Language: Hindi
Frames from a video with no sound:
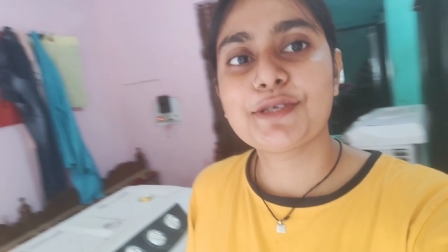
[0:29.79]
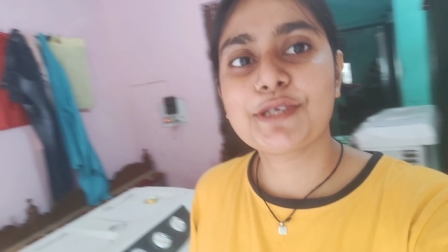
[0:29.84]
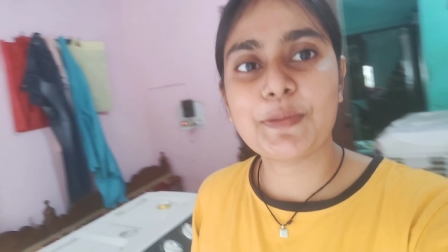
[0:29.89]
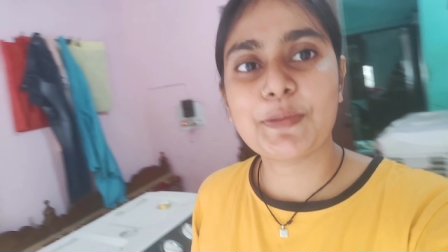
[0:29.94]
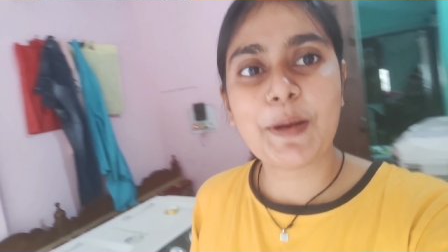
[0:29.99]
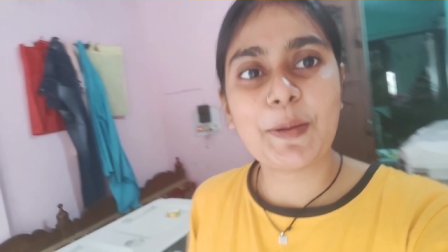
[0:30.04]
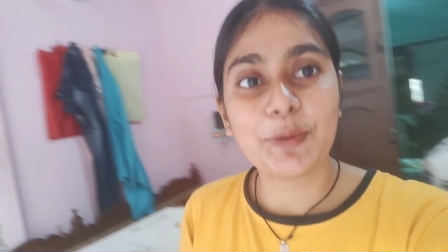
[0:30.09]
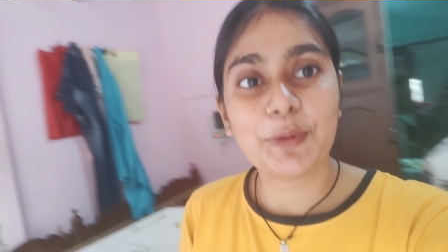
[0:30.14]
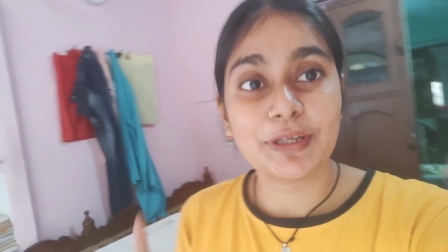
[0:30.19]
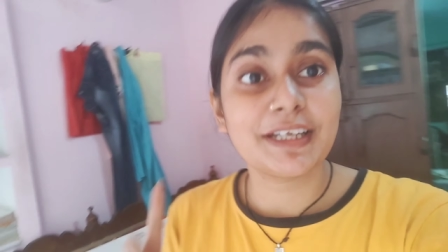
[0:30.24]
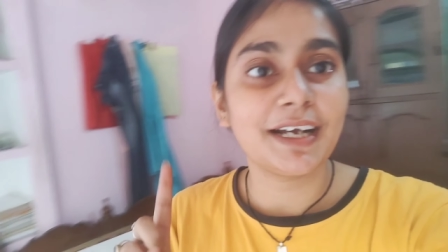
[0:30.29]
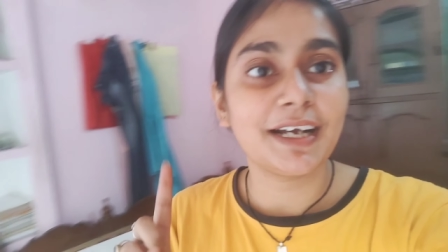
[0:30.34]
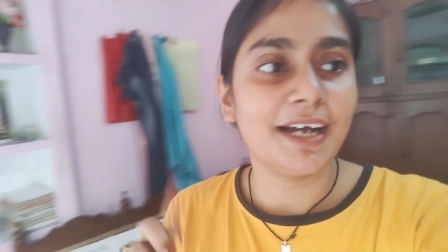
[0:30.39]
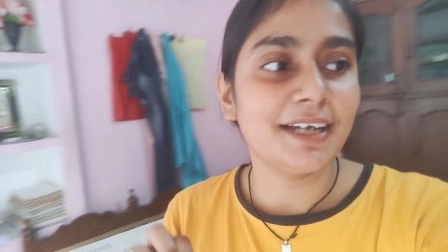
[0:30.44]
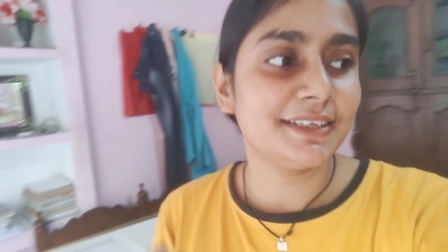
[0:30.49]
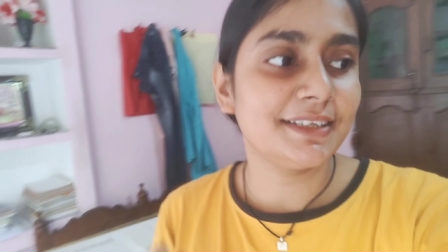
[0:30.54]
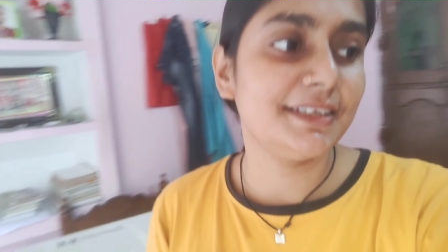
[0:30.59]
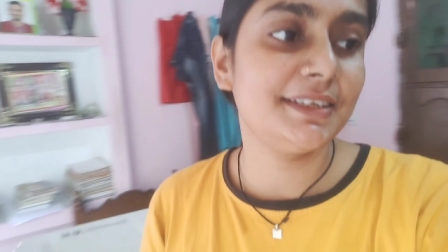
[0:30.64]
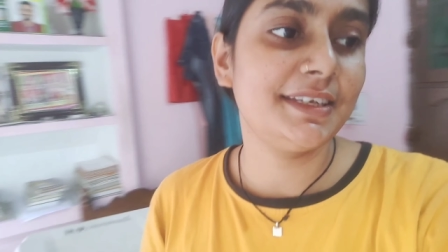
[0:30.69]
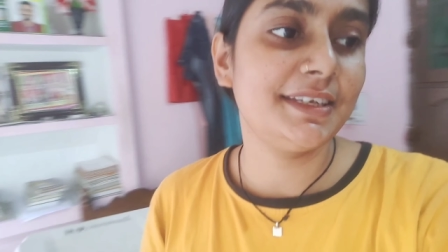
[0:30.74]
तो हम आपको
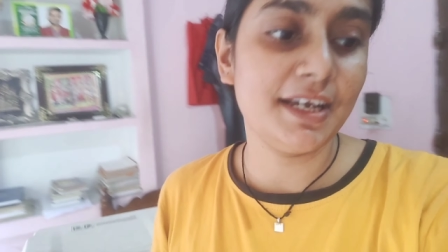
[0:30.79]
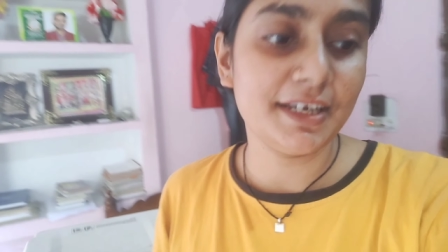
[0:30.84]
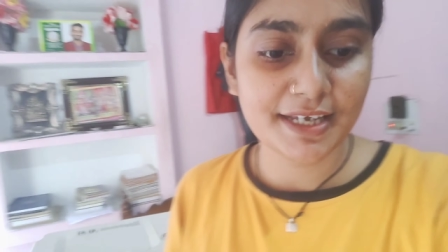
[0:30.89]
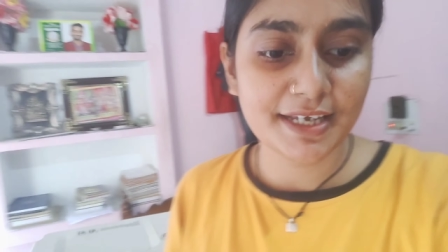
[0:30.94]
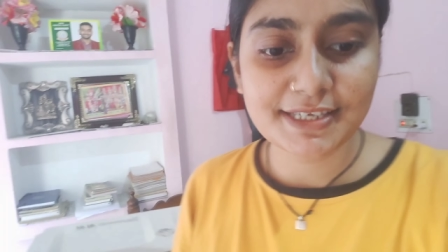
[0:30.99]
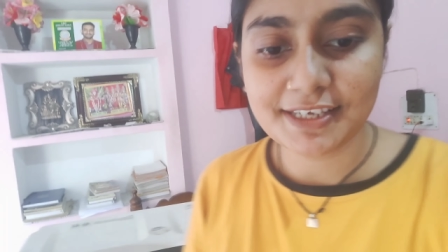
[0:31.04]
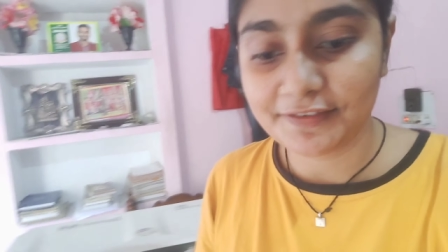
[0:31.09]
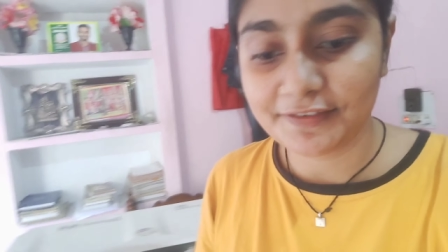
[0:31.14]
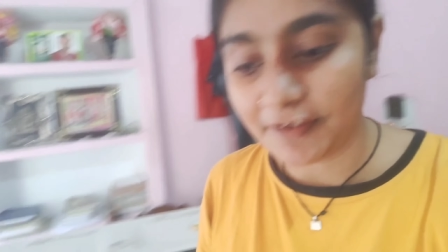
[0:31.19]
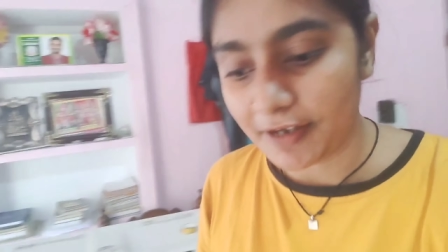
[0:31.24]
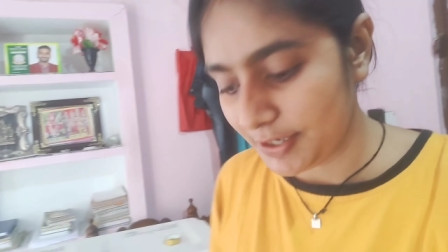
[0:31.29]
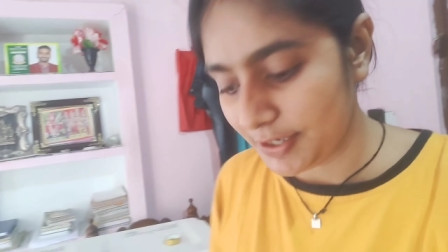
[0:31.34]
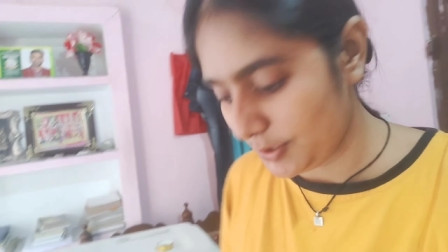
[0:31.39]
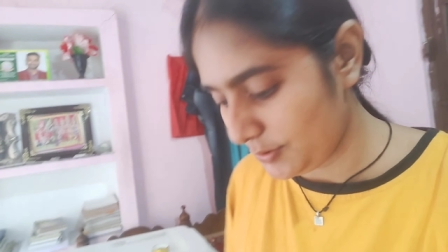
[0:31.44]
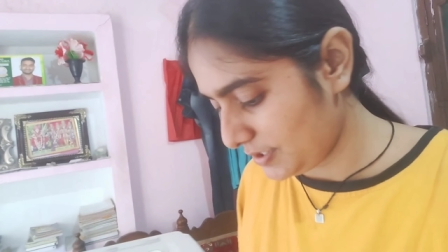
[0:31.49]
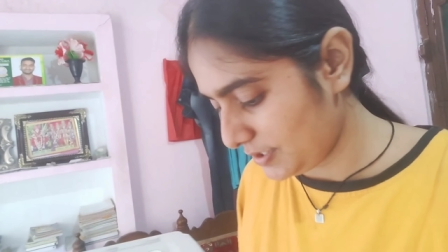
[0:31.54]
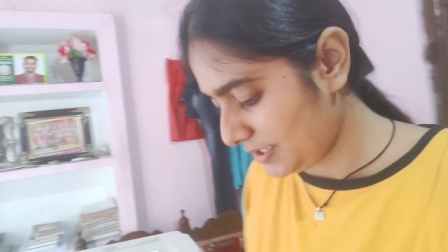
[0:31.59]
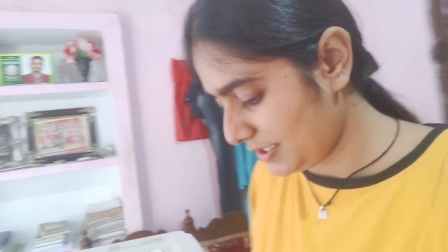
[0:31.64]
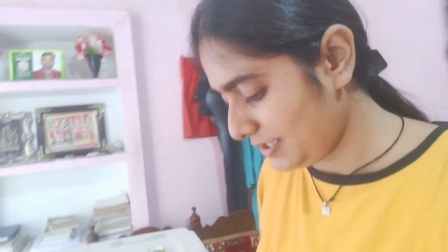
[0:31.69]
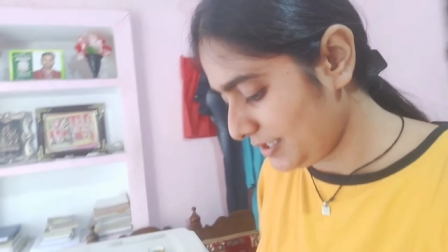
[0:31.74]
दिखाते हैं क्या क्या सफाई
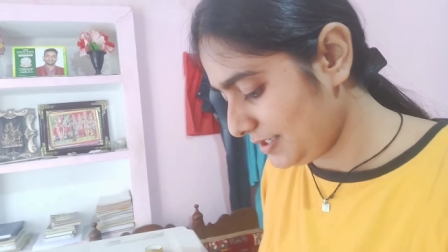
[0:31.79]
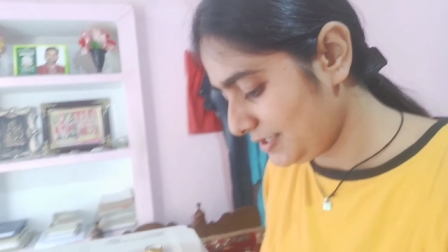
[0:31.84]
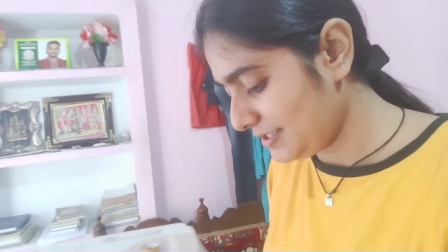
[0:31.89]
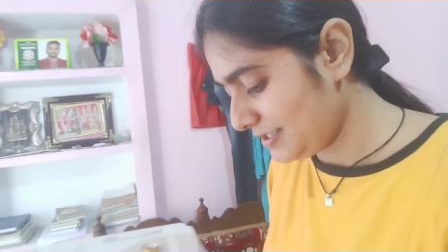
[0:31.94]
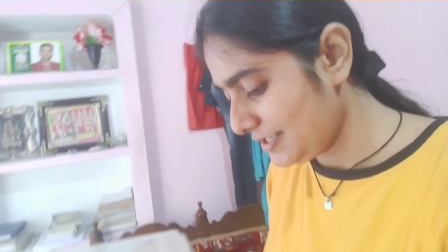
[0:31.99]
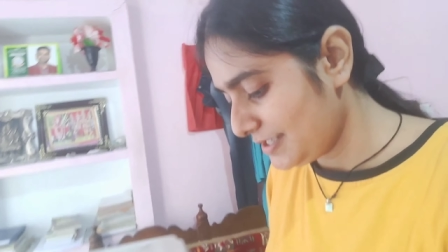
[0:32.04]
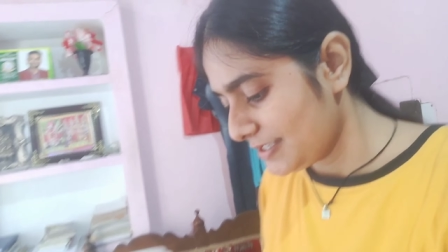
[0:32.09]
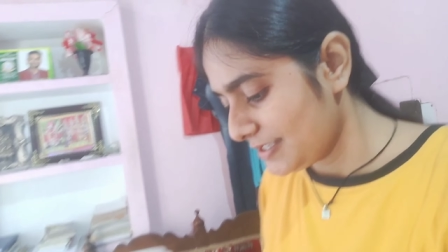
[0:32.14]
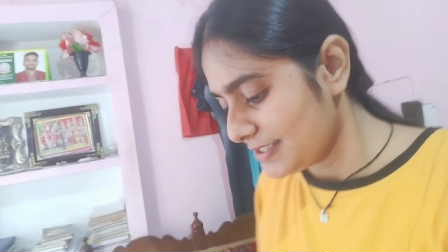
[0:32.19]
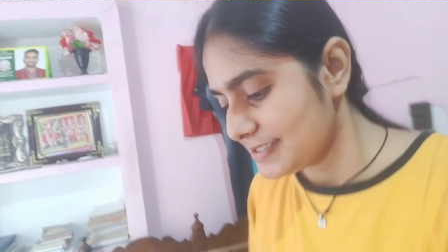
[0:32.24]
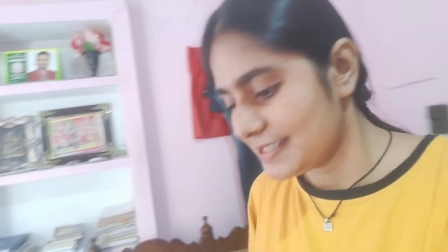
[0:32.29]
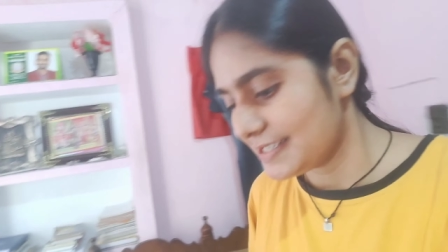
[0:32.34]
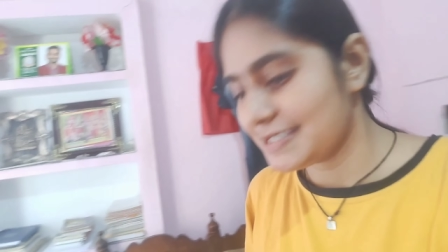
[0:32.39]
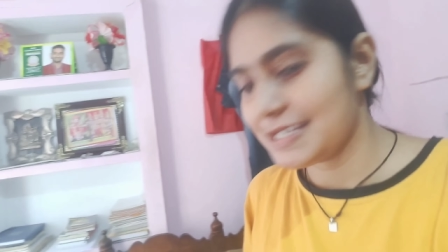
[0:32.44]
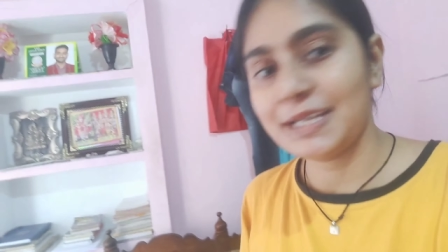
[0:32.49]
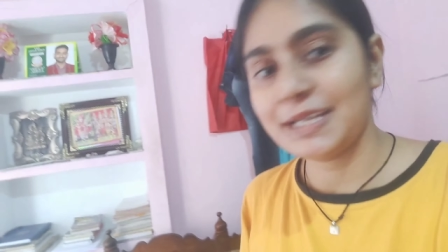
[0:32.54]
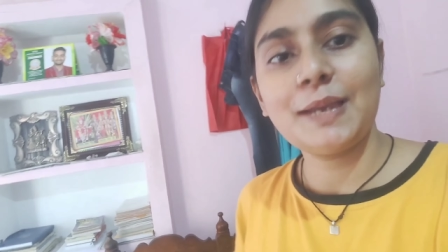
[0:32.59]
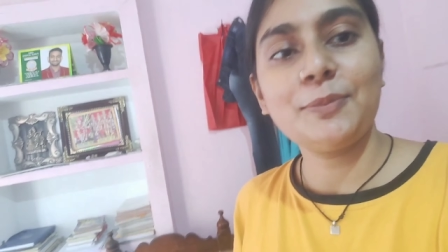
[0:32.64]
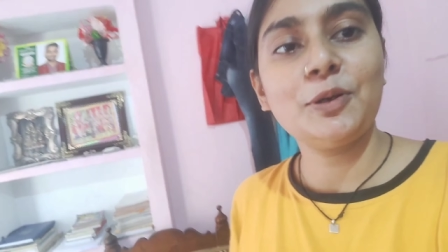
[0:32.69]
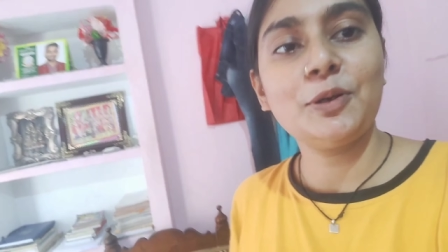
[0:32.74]
हो रही है
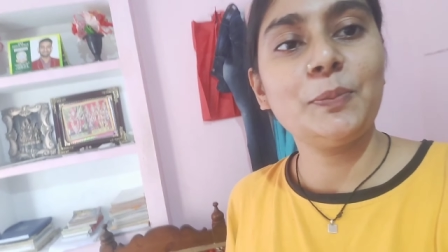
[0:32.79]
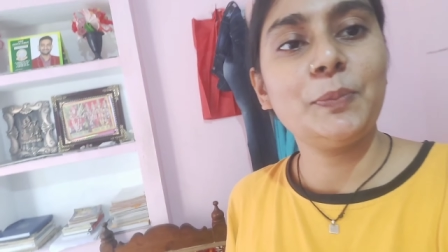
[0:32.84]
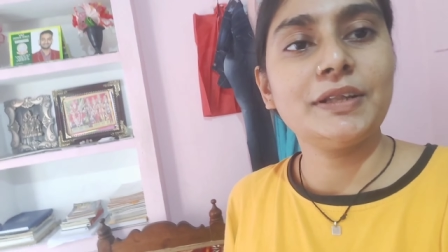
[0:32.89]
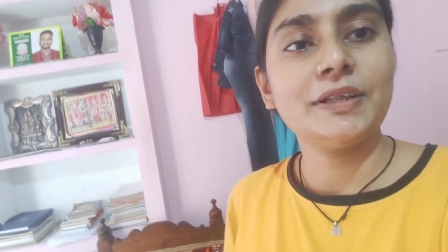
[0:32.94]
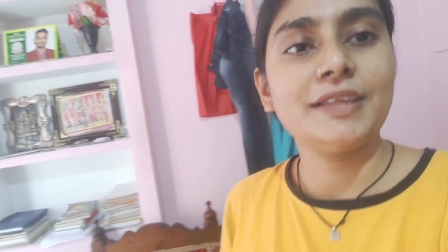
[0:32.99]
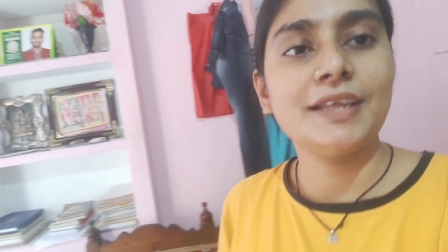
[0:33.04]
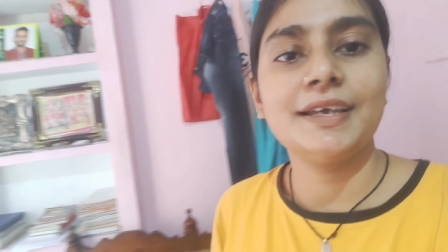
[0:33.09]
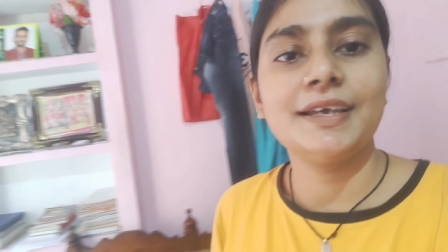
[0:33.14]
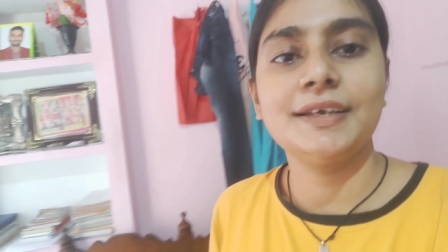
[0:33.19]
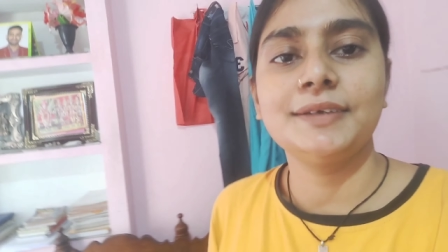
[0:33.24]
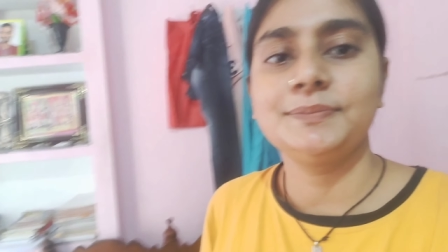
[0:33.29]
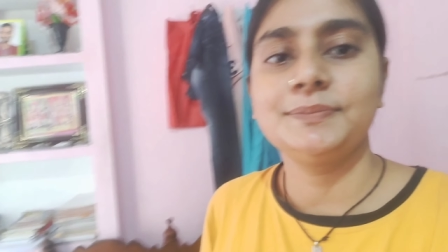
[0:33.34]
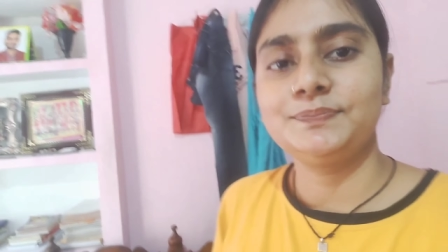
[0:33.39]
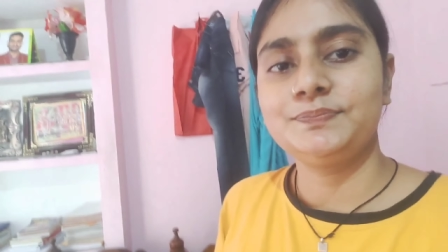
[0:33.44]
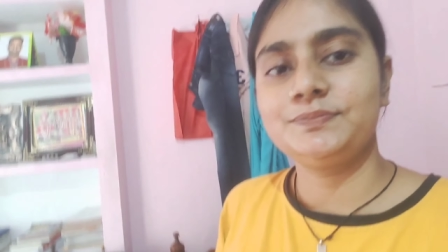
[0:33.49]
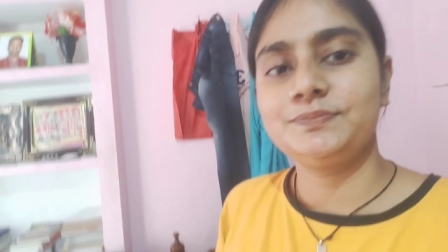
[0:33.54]
जैसा कि आपको पता है